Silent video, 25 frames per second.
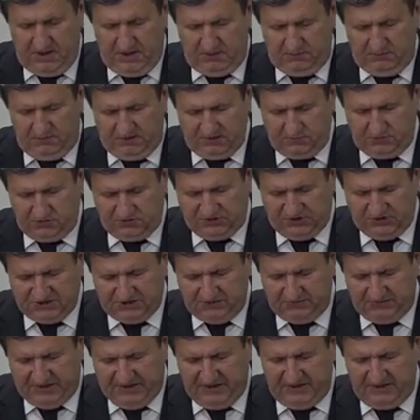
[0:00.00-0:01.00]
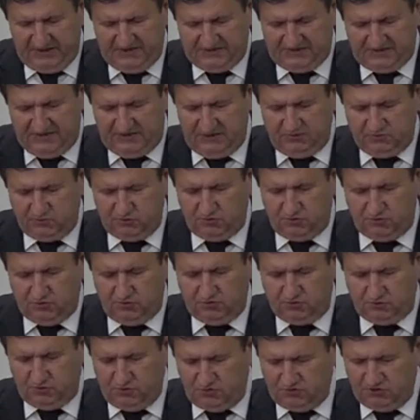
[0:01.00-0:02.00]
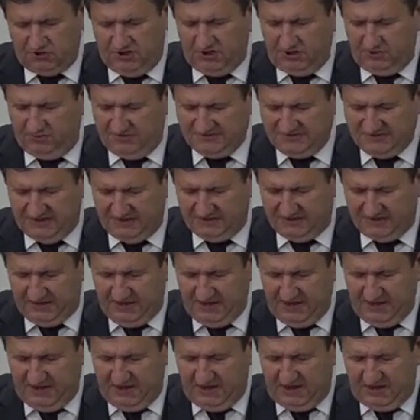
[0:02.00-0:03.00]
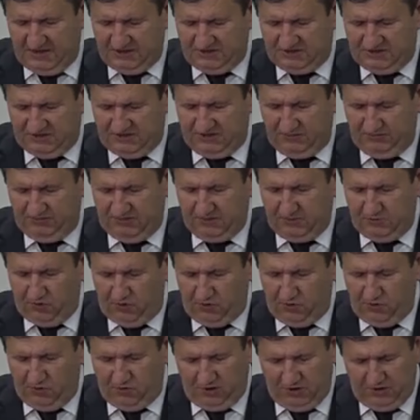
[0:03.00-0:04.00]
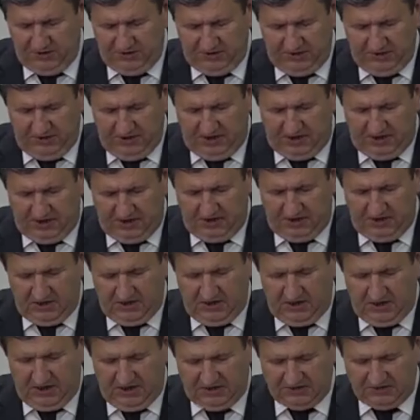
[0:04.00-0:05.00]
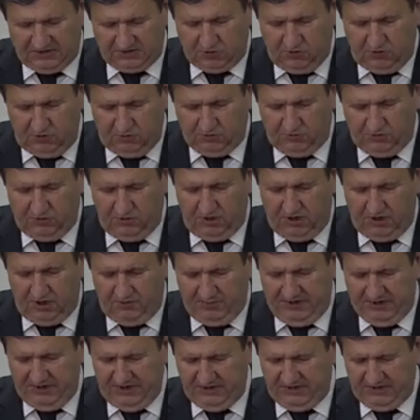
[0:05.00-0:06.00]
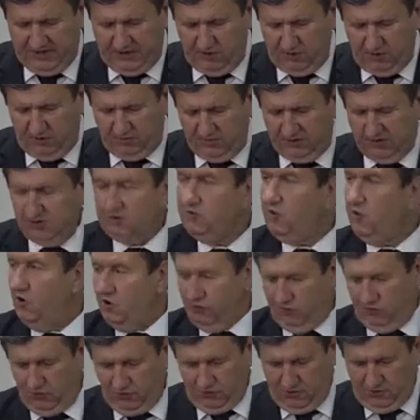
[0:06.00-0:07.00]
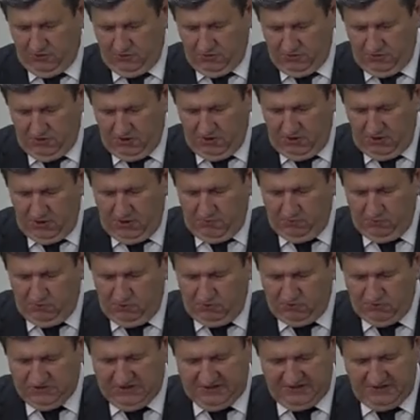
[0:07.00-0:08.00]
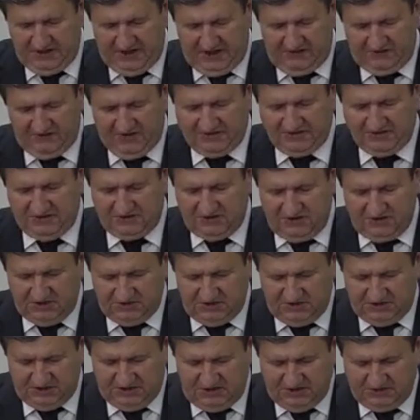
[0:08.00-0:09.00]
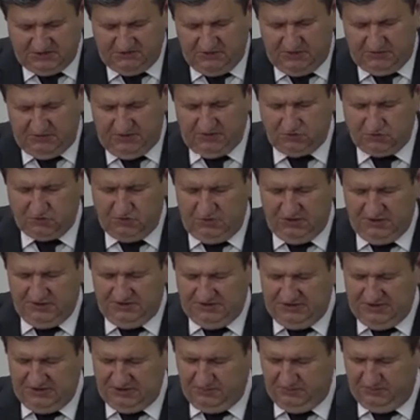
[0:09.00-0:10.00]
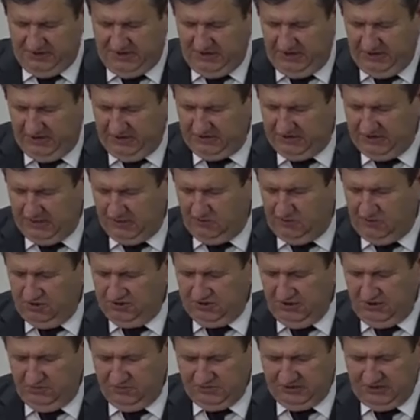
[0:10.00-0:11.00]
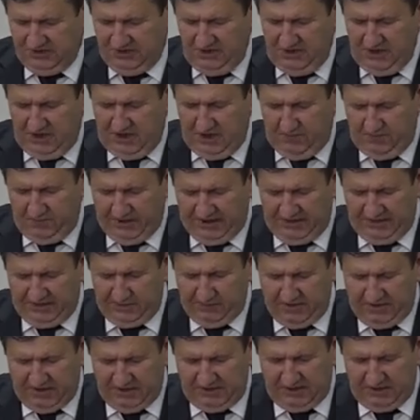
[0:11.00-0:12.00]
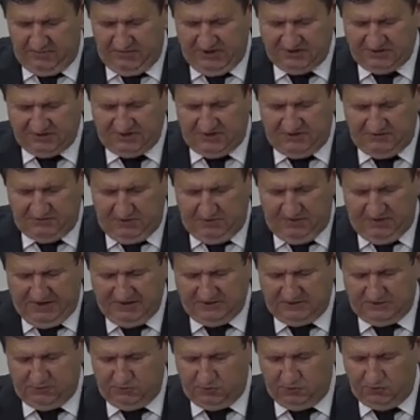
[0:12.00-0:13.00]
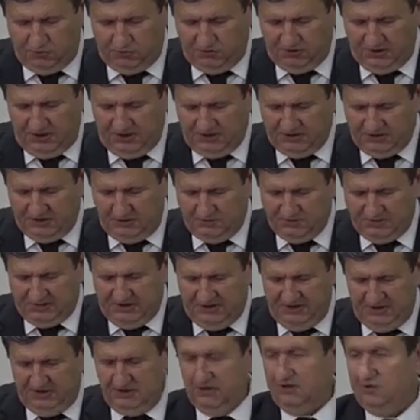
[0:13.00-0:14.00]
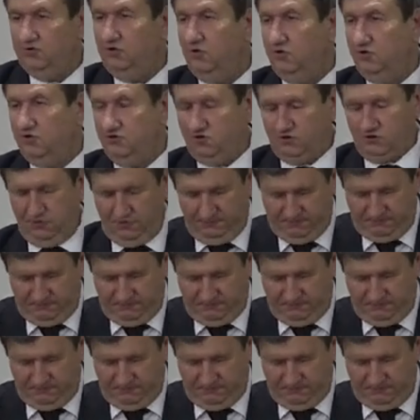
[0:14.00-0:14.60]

Biz bu seçimde istediğimiz sonucu alamasak da ciddi bir oy oranı artışı oldu ama yeterli olmadığını gördük. Bu yüzden daha fazla çalışacağız ve bir sonraki seçimde iktidar olacağımıza, Pendik Belediye Başkanı ve meclis çoğunluğu alacağımıza inanıyoruz.